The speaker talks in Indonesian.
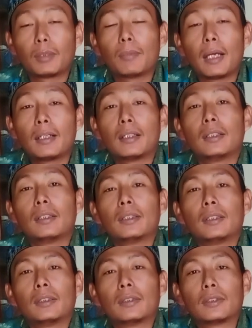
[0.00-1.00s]
Memang
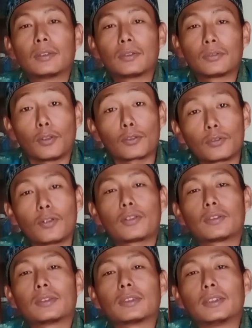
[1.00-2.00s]

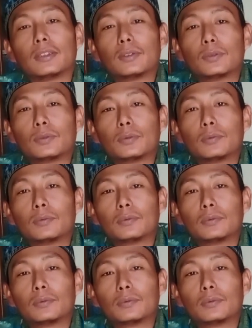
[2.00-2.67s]
cocok gitu.